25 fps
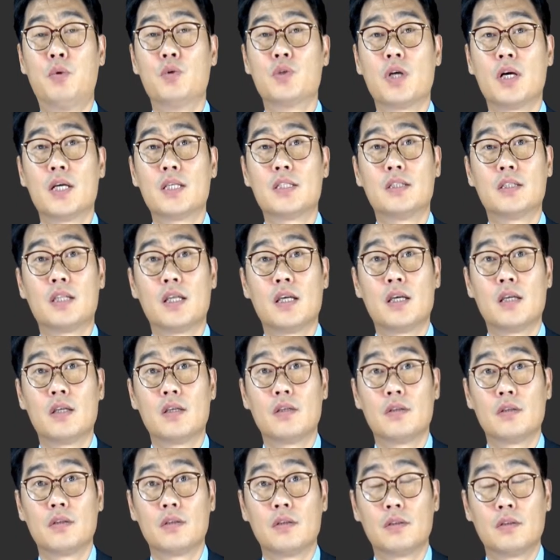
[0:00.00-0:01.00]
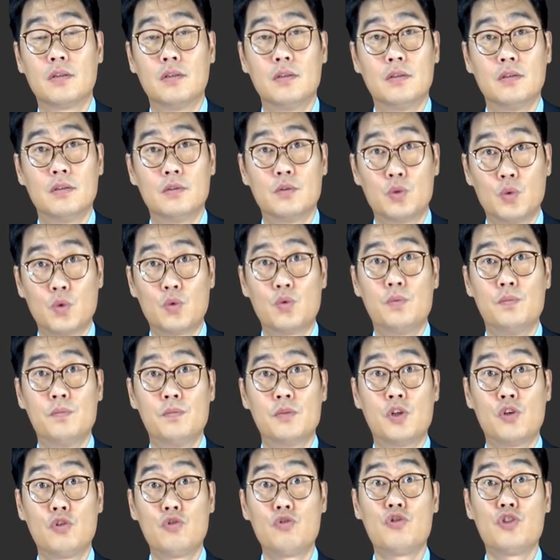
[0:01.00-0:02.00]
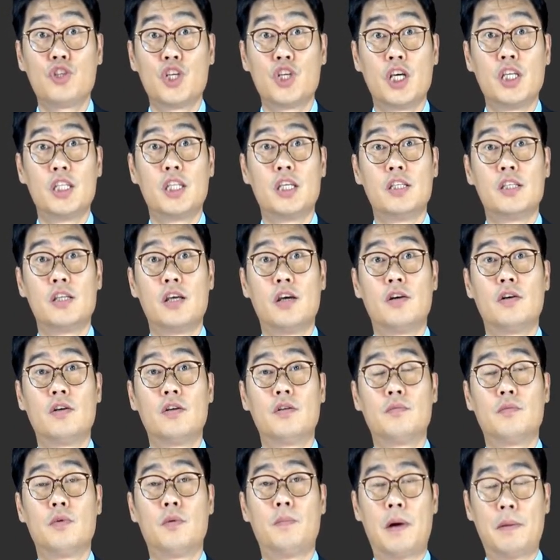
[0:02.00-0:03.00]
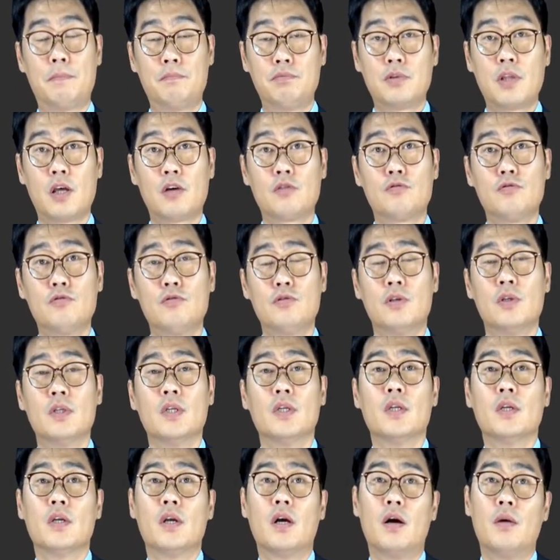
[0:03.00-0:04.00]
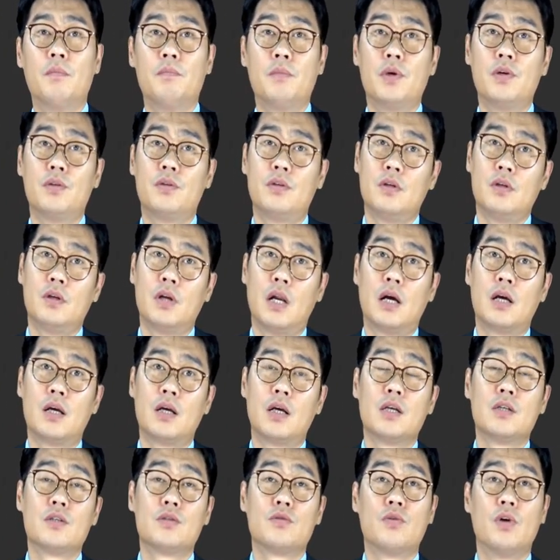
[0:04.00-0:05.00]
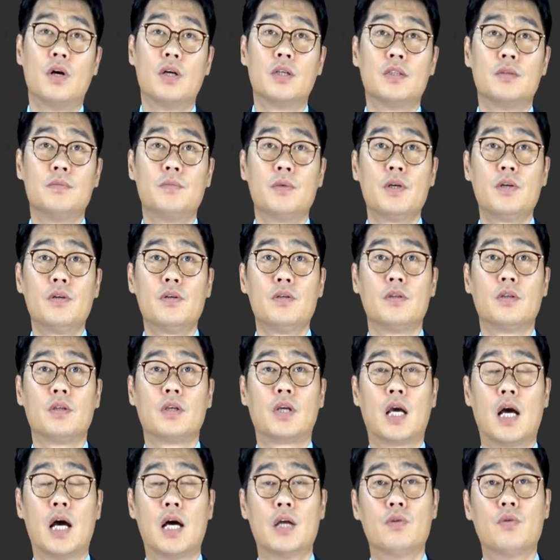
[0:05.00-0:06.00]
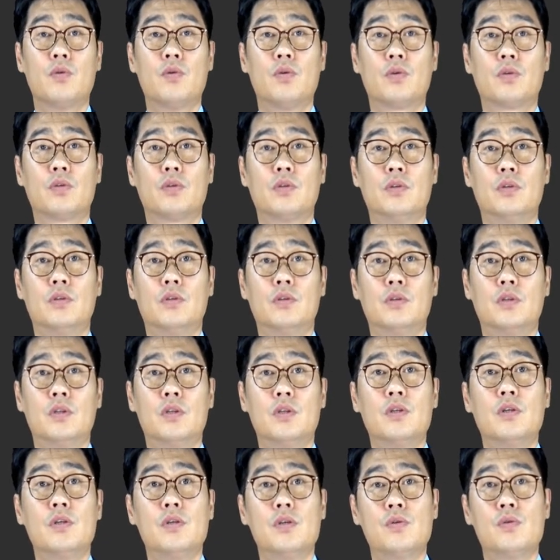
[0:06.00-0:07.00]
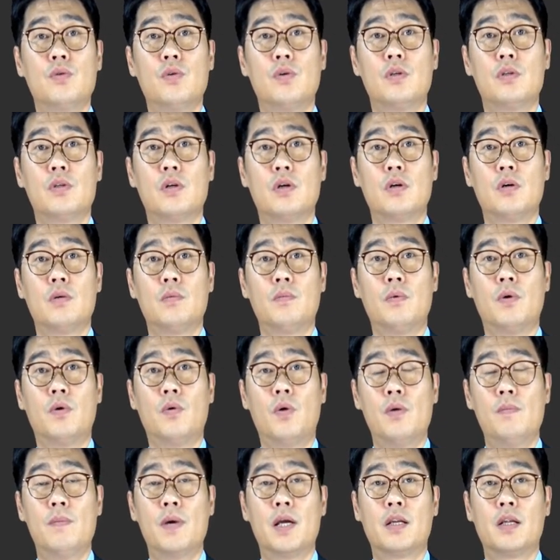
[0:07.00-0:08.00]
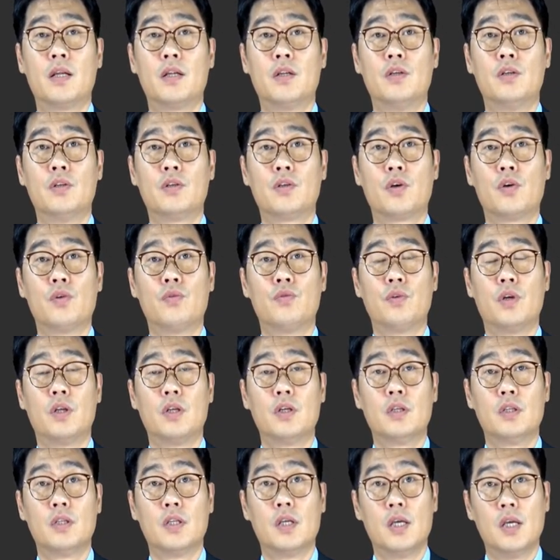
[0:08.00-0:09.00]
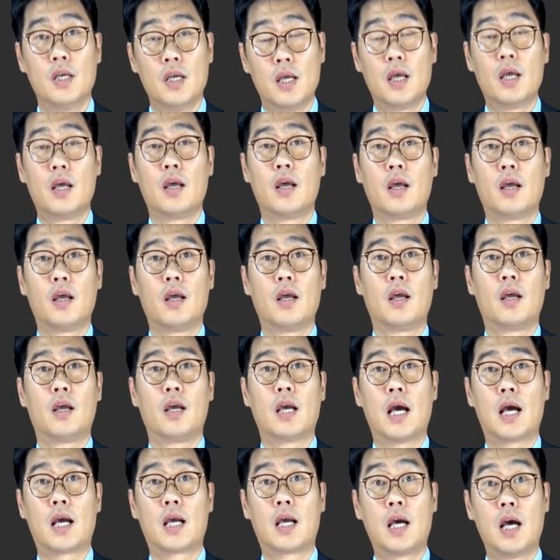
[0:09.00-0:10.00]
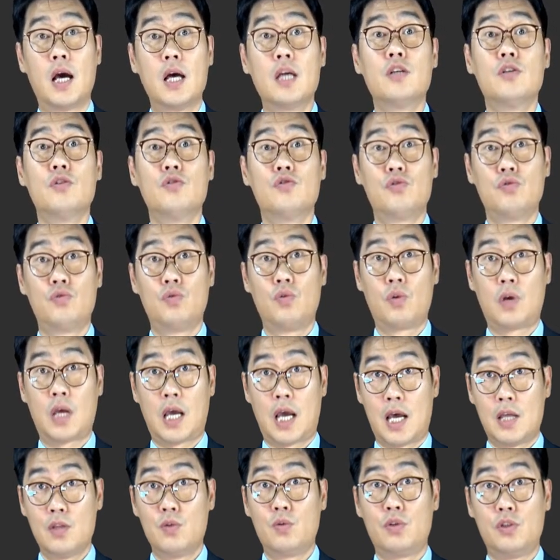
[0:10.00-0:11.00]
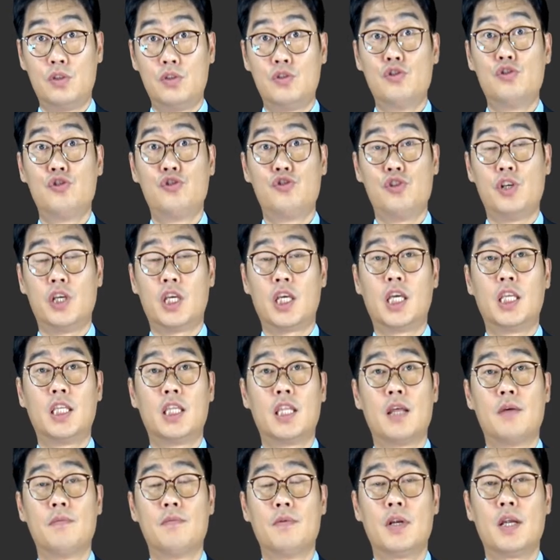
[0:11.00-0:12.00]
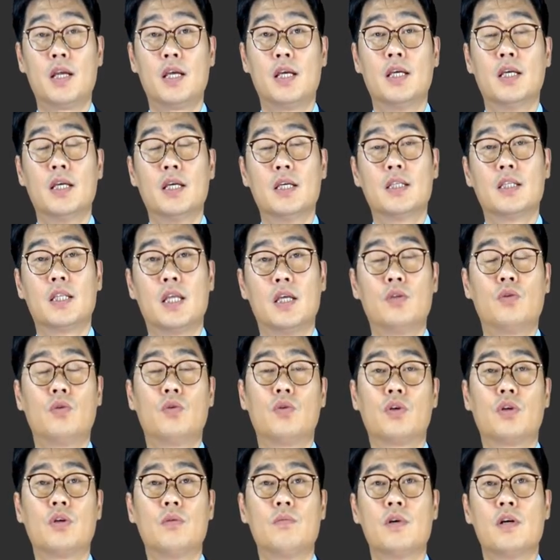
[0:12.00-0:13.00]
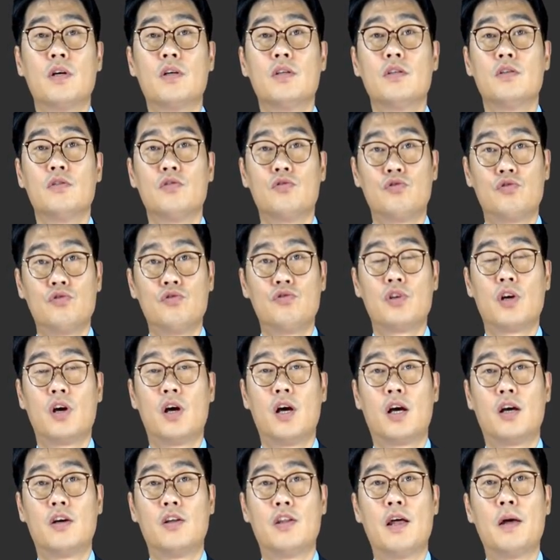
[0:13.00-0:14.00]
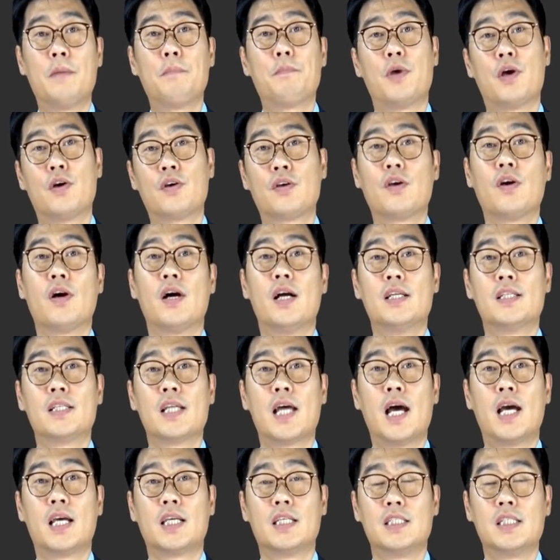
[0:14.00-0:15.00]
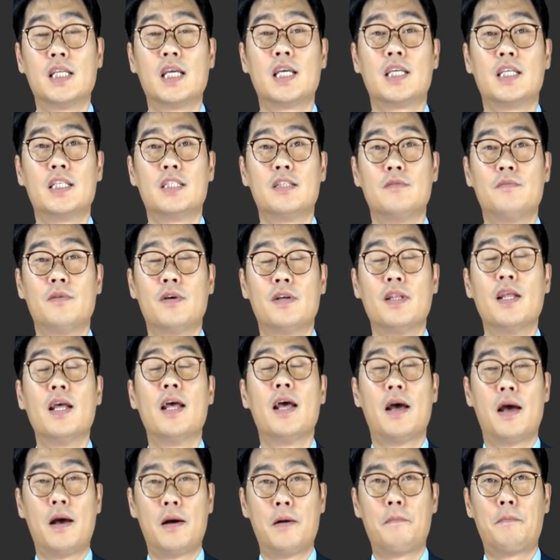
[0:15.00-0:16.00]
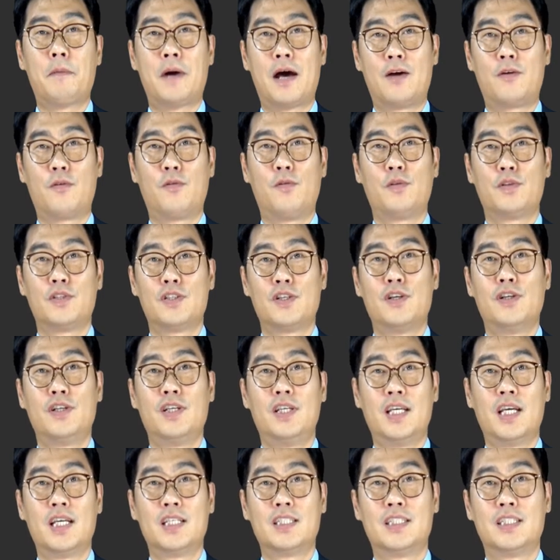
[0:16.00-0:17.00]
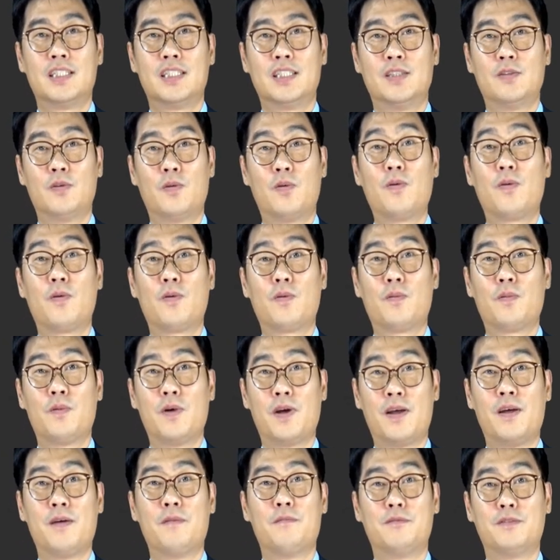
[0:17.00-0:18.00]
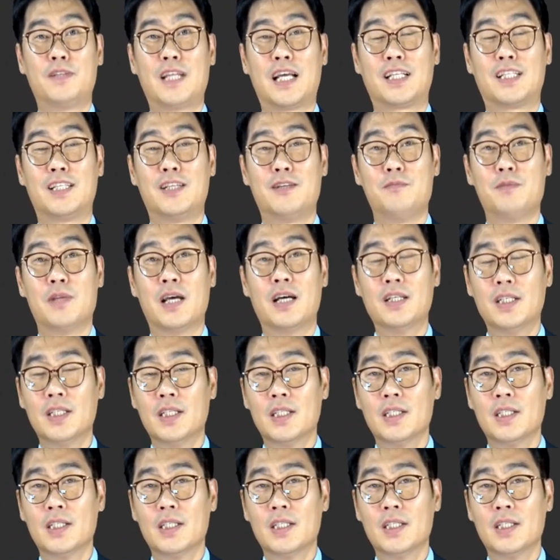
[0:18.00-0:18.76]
보정하실 때그 조금 서두르셔야 되세요. 뭐 바쁘다고 한 몇 일 안 가시고 하시면 간혹 그 등기소에서 뭐 월말이나 이런 경우에는 예, 각하는 수도 간혹 있을 수 있기 때문에 되도록이면 수정하거나 변경할 사항이 생기시면 아, 바로 처리하시도록 예, 부탁드립니다.